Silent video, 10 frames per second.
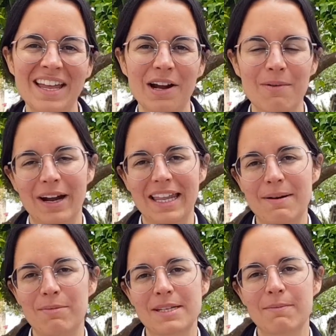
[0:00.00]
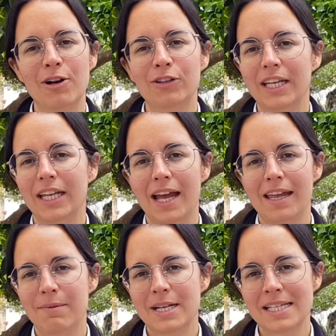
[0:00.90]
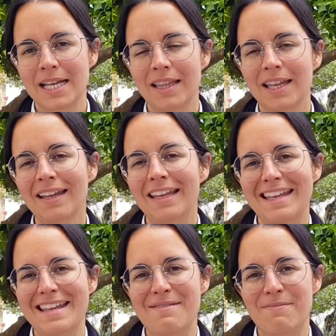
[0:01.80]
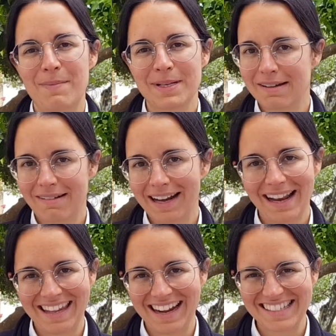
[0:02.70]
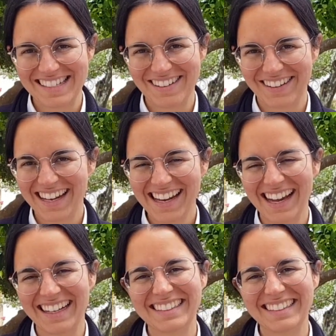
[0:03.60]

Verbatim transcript: Como que ya pues siempre lo tenía ahí presente y pues pensaba que era el día que el Señor quería.